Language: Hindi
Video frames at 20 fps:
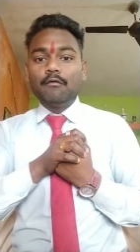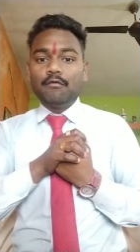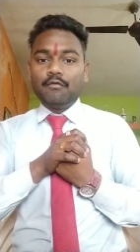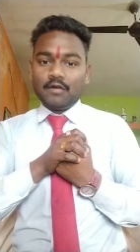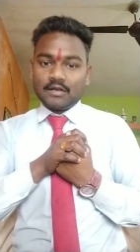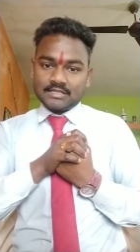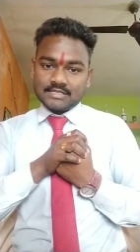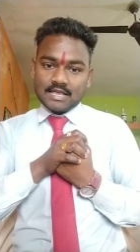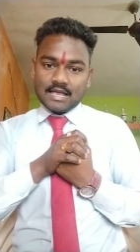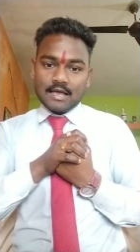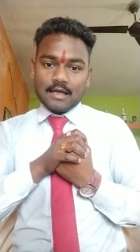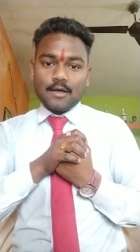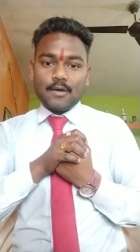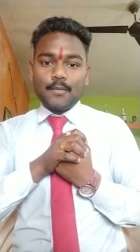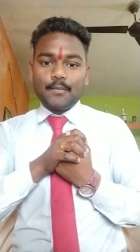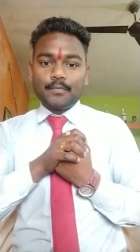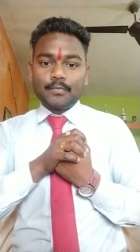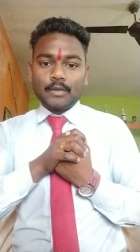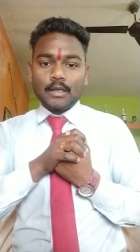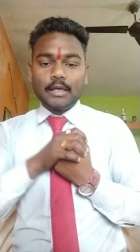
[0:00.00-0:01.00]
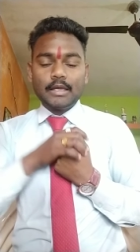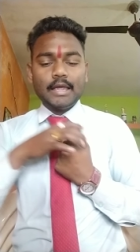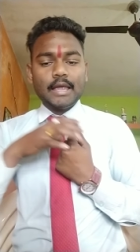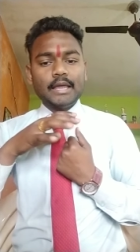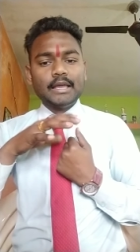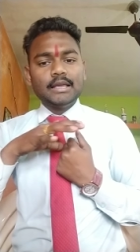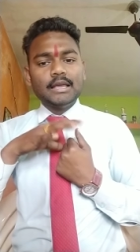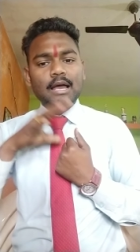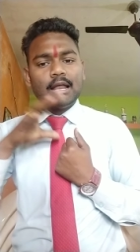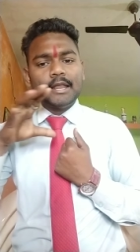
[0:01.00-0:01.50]
वसा ये
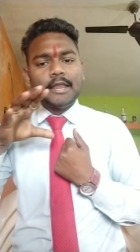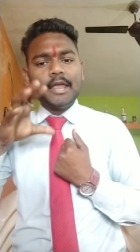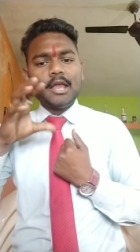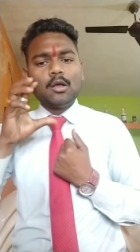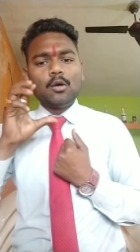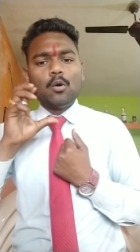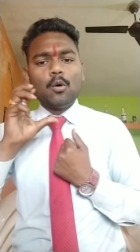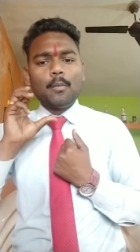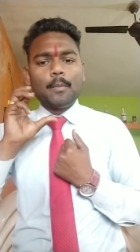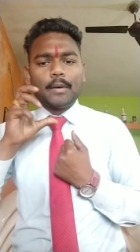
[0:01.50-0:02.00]
अनेकों